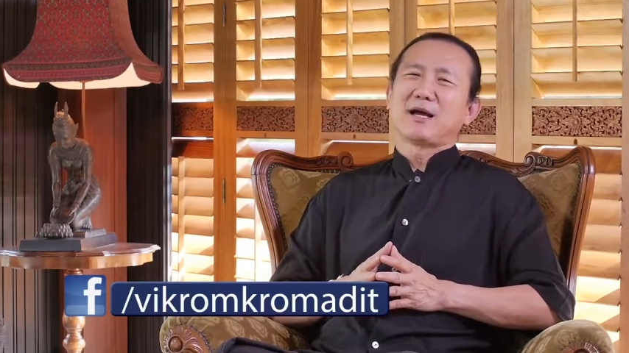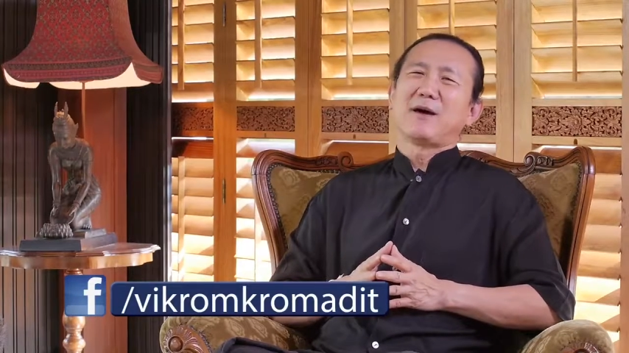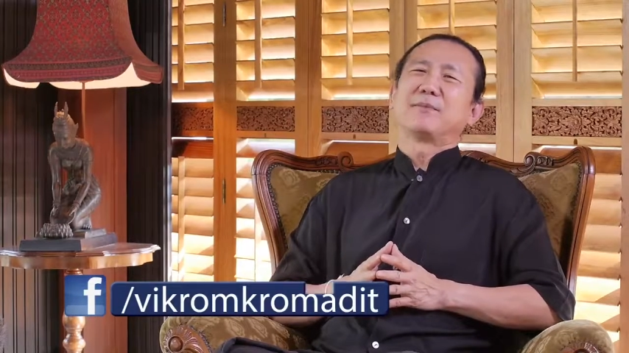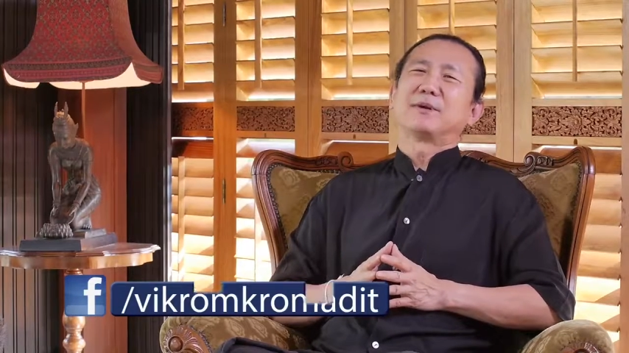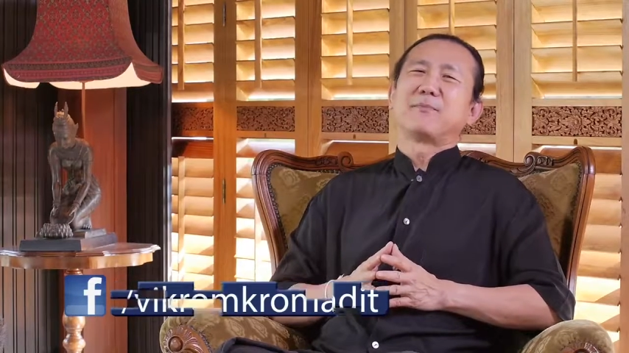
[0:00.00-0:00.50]
จะ
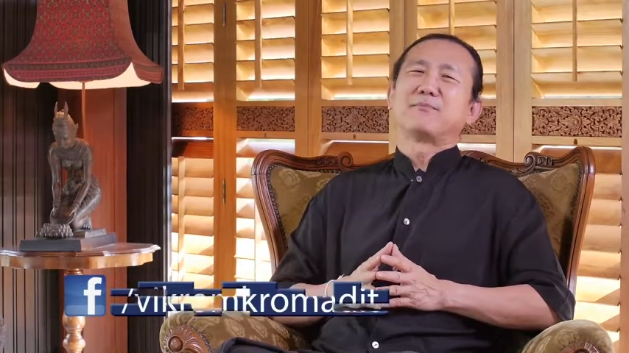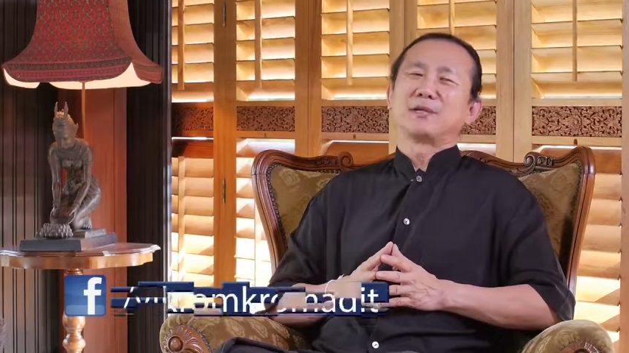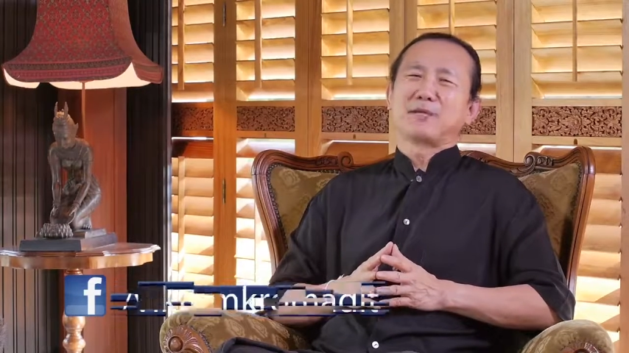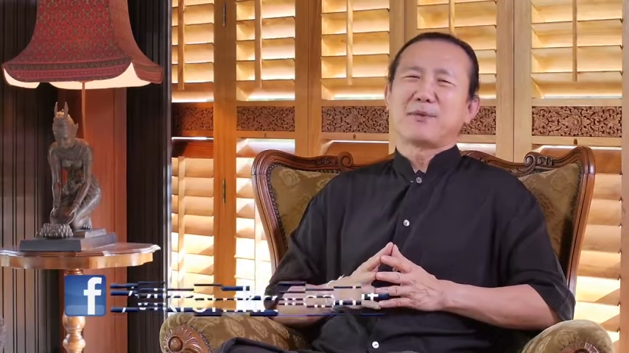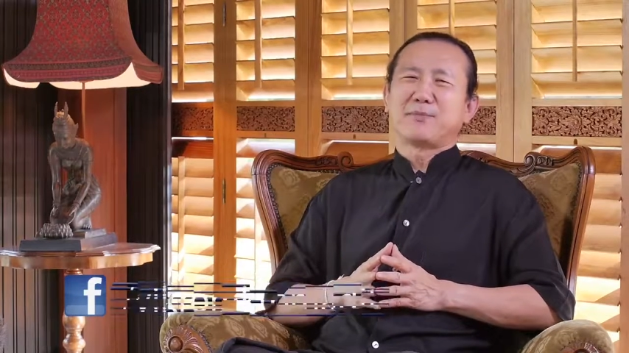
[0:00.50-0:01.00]
นำไป
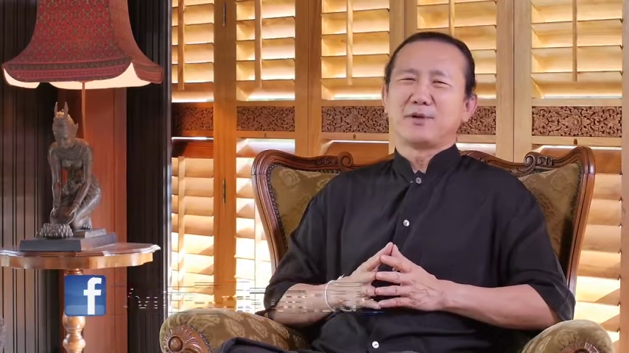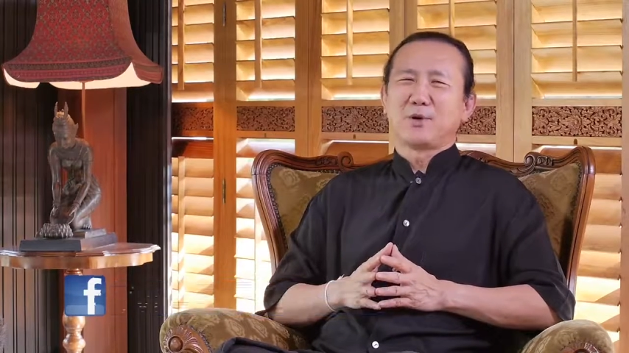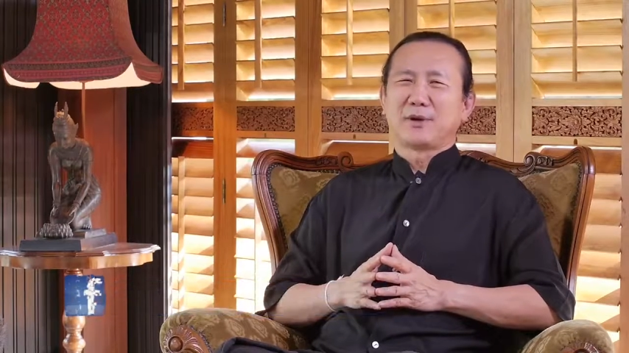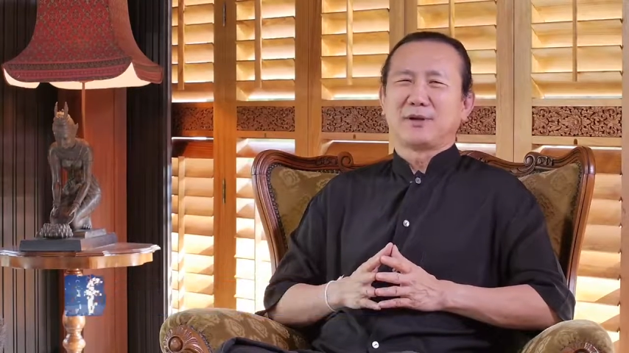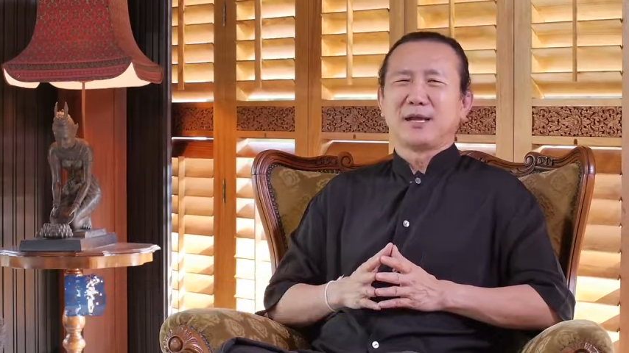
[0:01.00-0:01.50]
ใช้ประโย
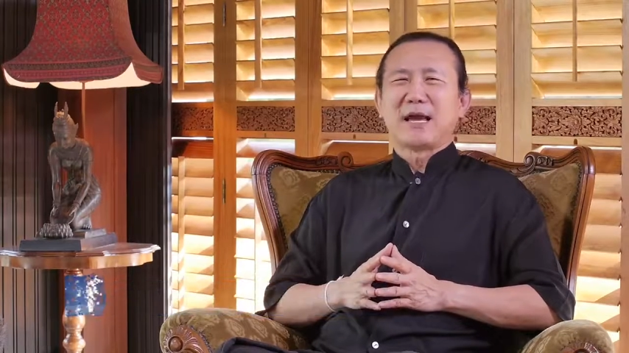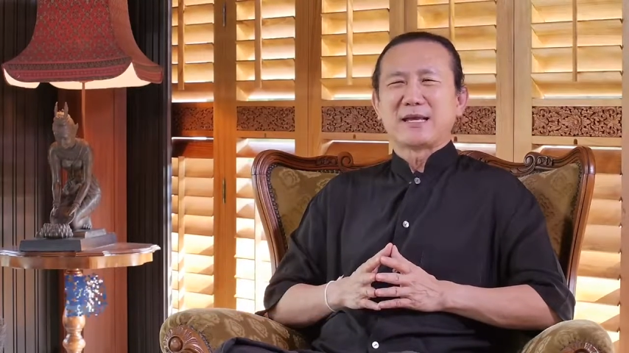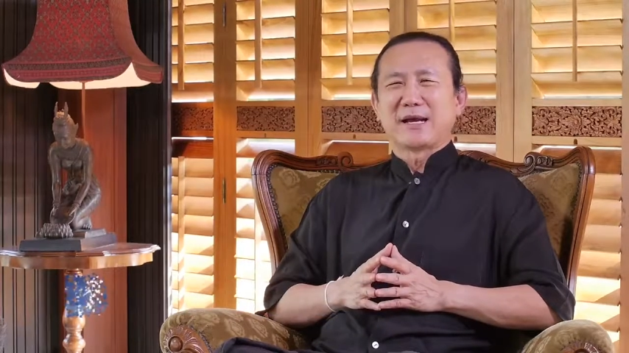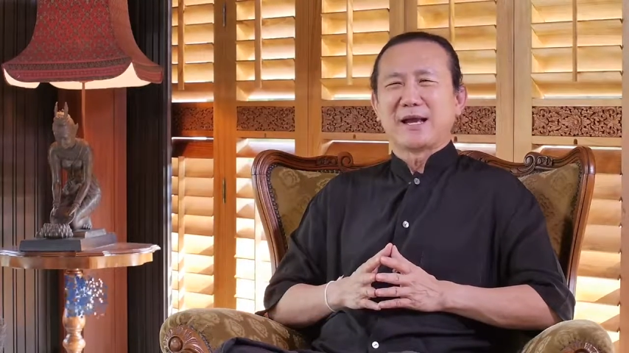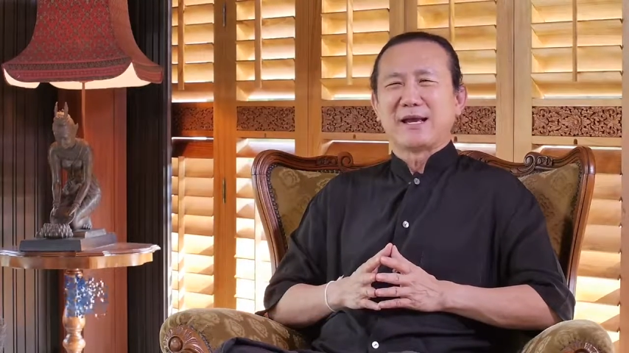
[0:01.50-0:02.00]
ชน์ได้
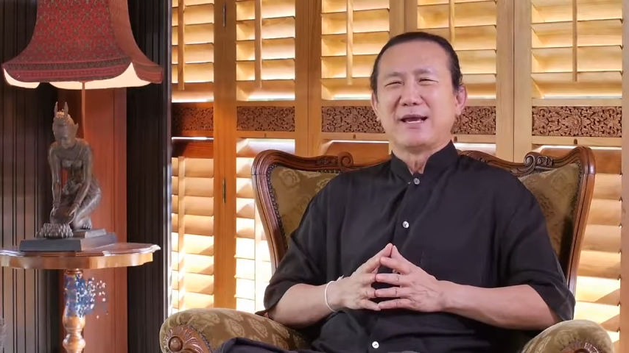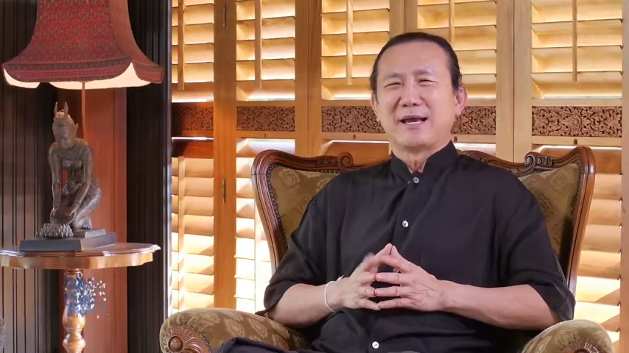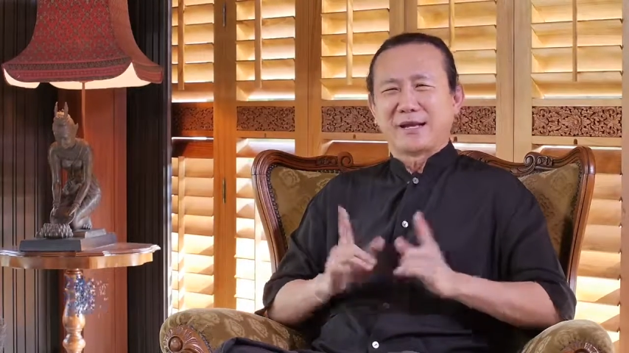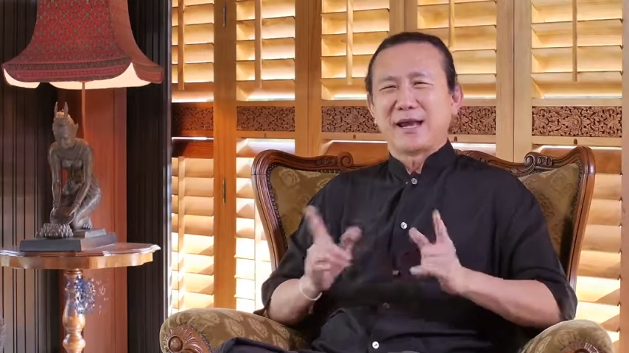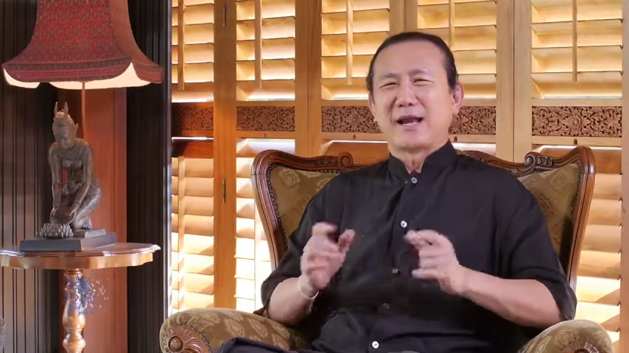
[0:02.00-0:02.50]
อย่างไร
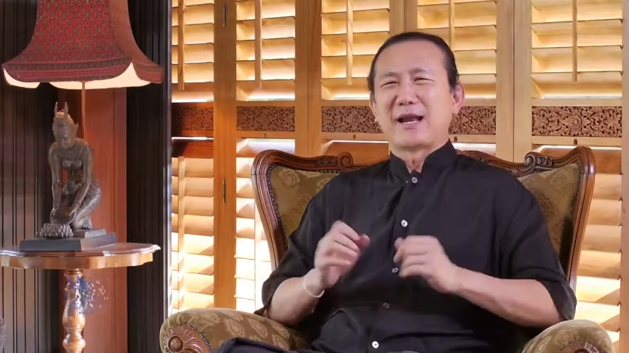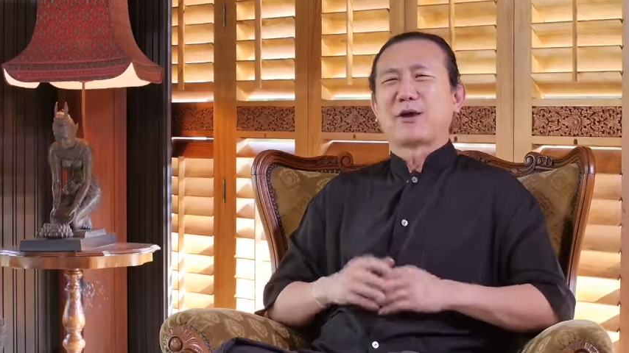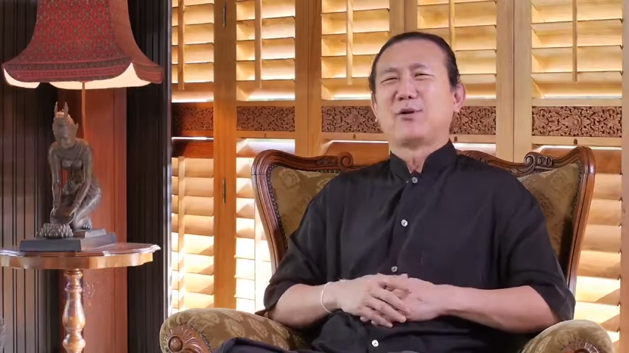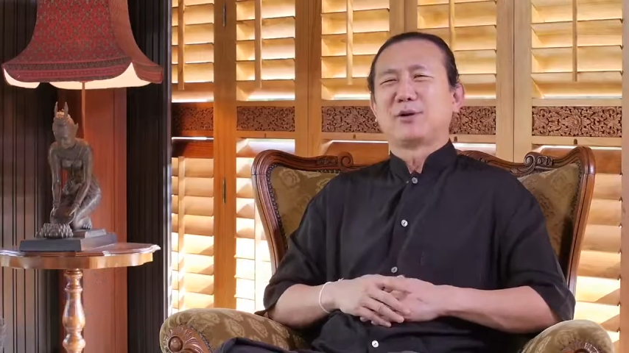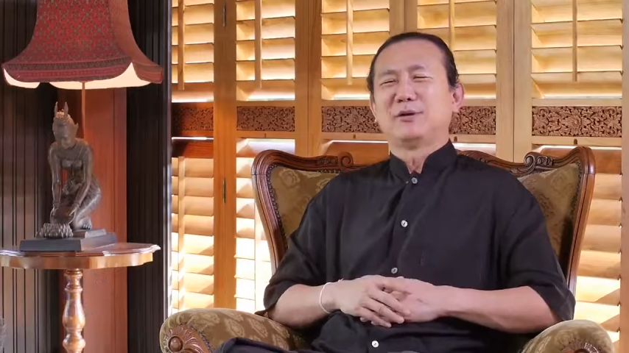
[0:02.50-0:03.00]
ในอนาคต